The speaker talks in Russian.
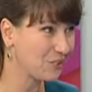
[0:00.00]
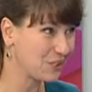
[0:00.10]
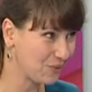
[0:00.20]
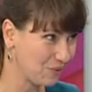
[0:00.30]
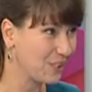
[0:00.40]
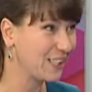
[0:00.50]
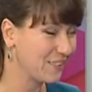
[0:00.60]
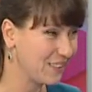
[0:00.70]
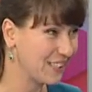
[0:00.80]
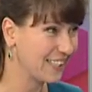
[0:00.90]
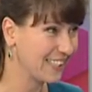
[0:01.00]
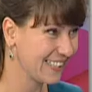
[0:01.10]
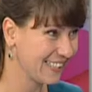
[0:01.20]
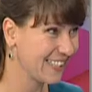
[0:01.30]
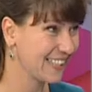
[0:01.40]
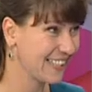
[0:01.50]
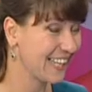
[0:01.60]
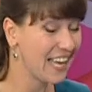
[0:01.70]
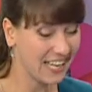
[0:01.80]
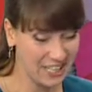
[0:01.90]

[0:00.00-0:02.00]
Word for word: чаще всего, да, наверное? Безусловно. Безусловно.